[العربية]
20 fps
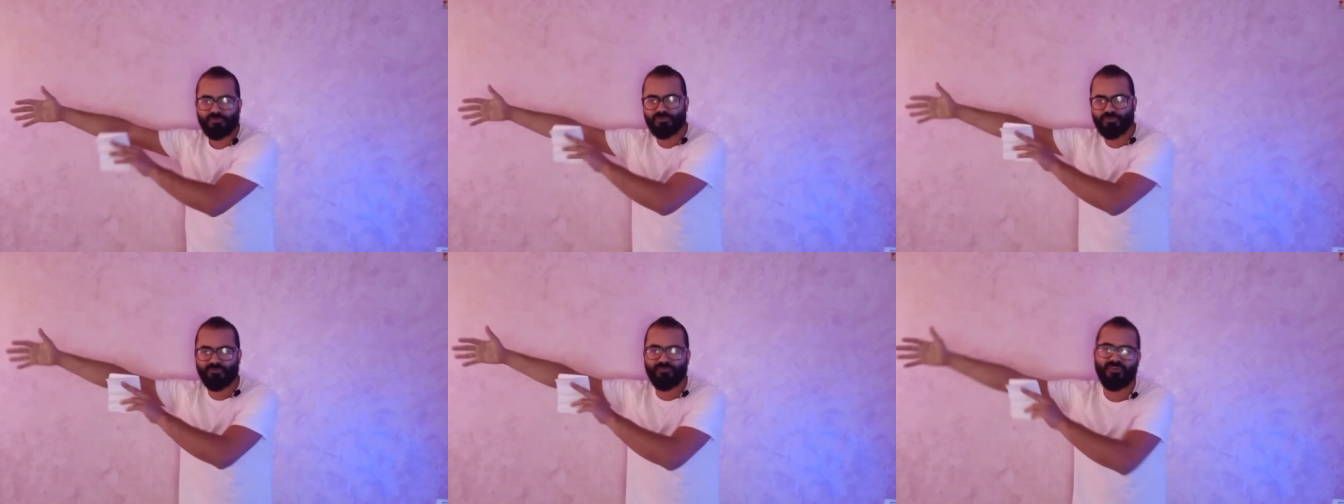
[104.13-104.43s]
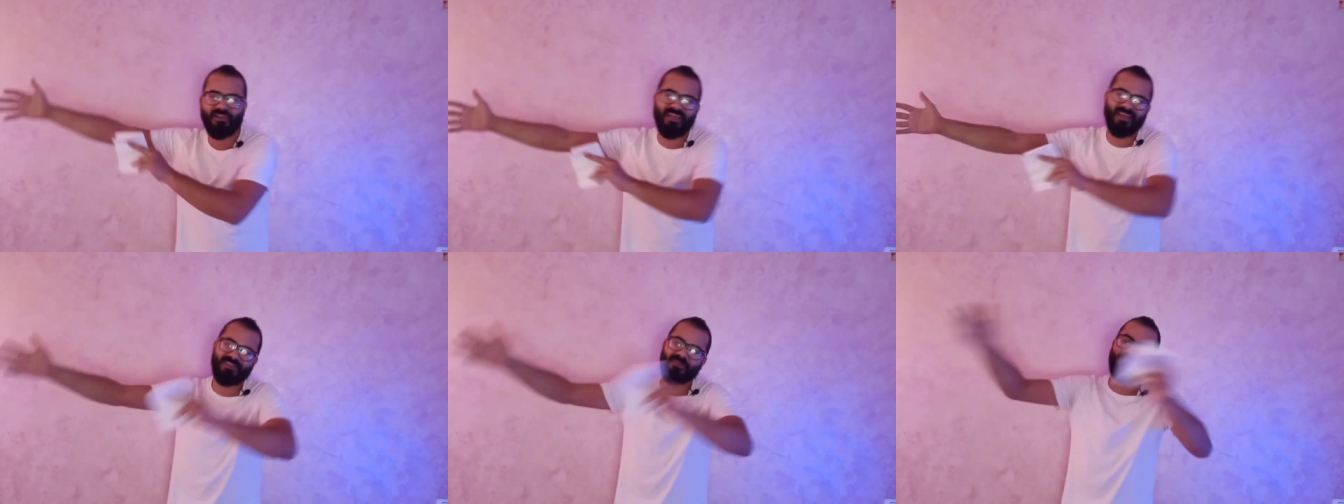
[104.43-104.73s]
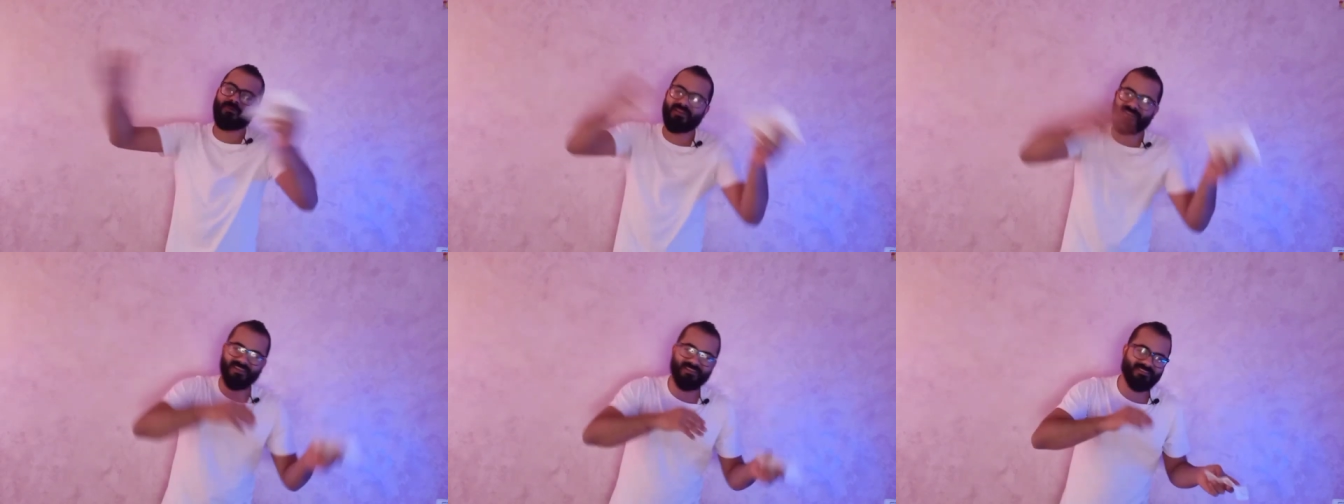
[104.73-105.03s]
تروح تشوف
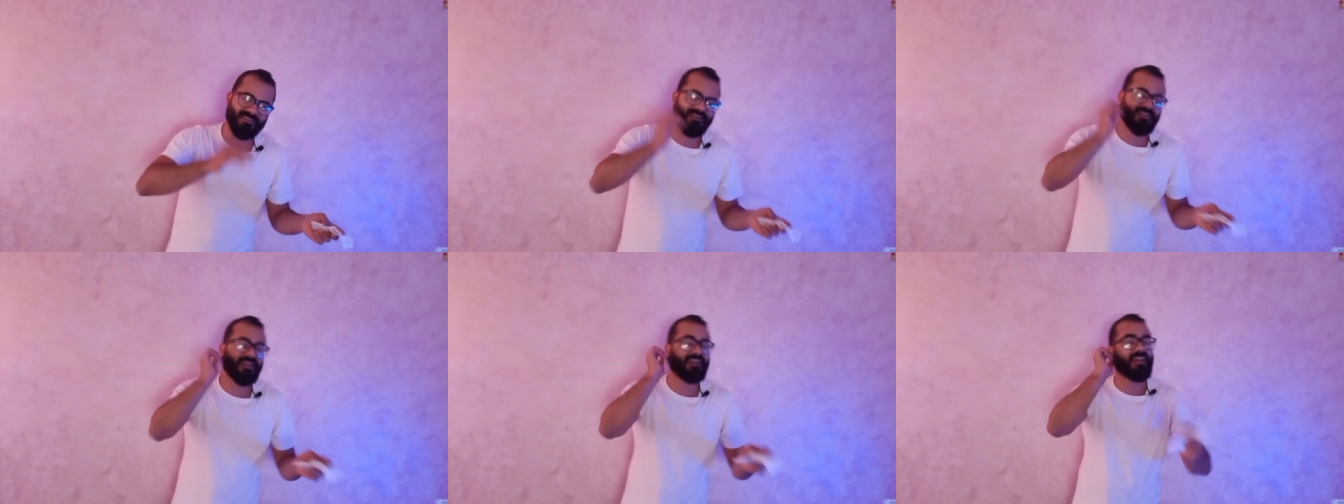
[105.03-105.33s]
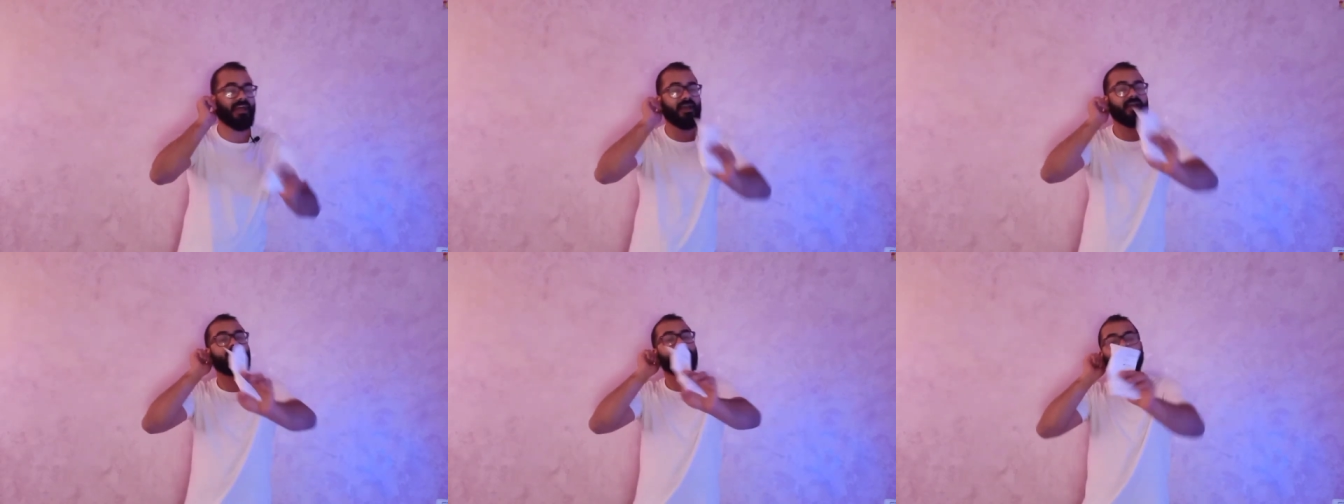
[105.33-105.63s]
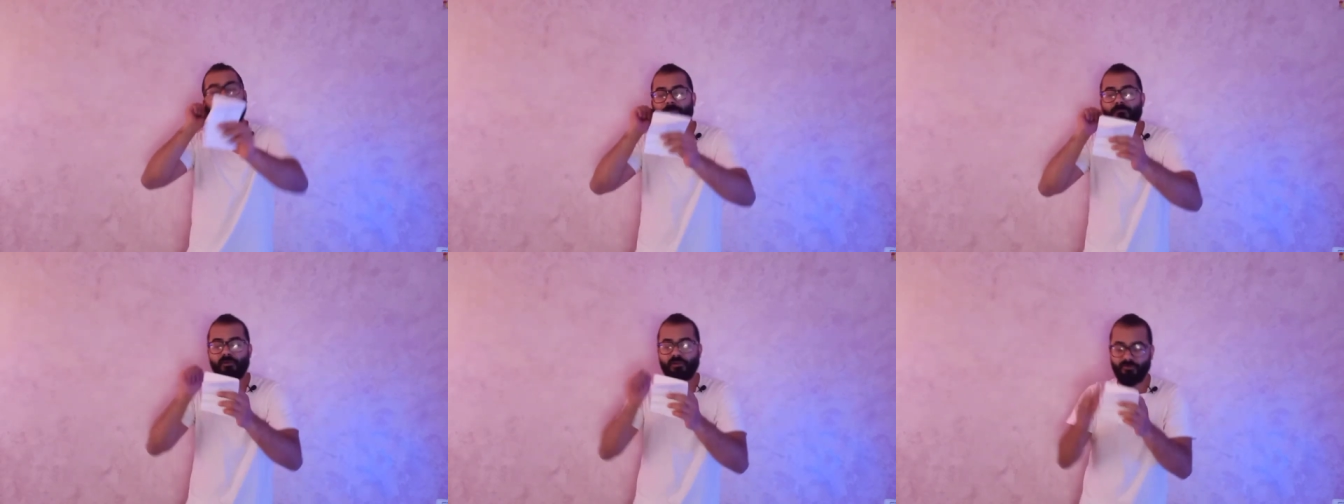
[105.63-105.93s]
الاهانه وبعد كده ترجع لا
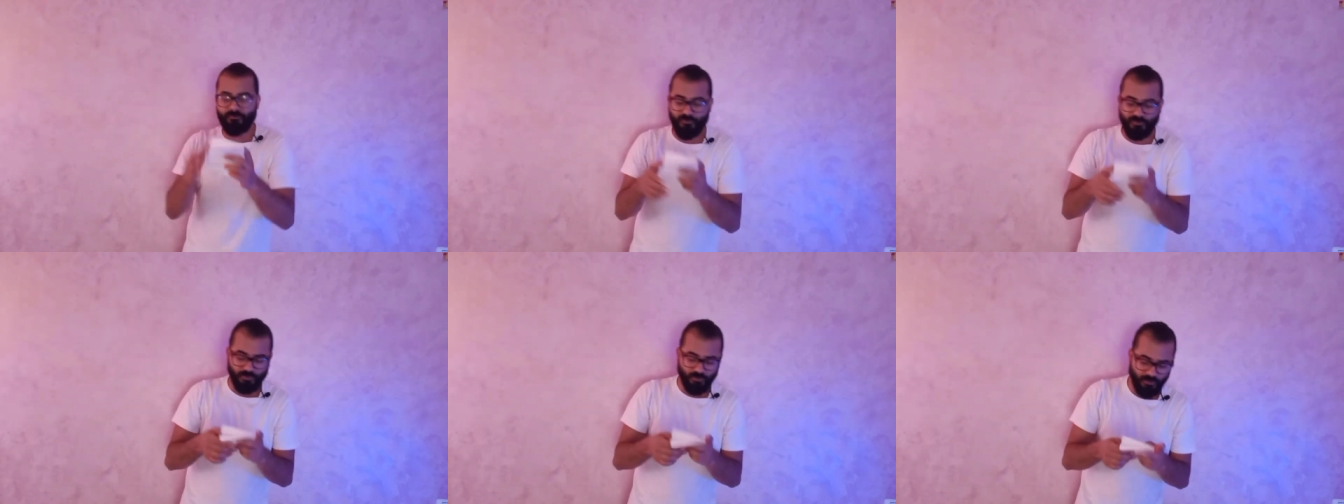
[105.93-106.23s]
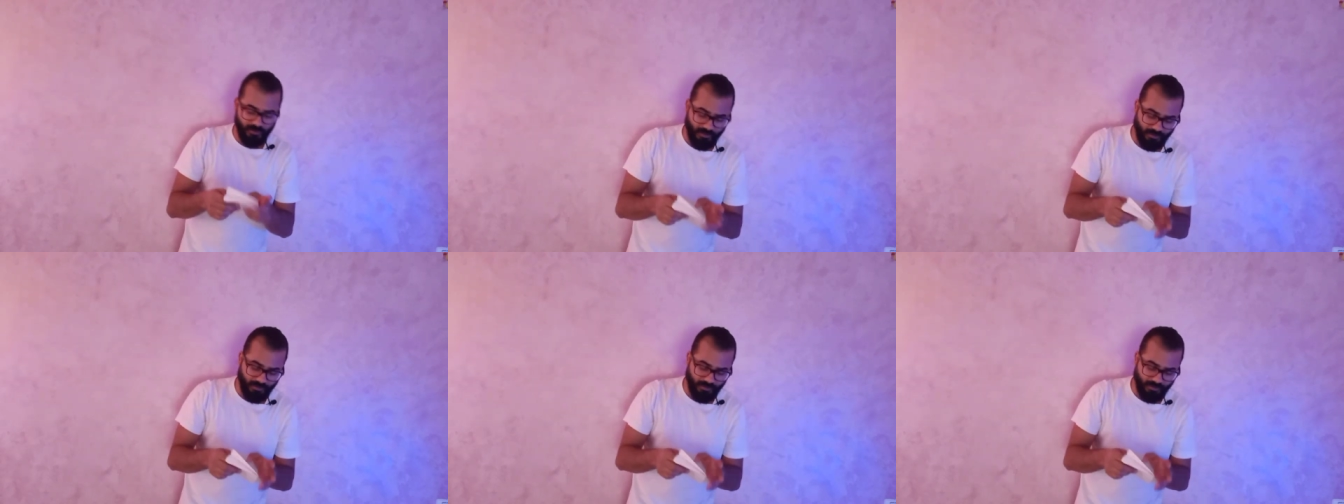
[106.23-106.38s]
كمل الفيديو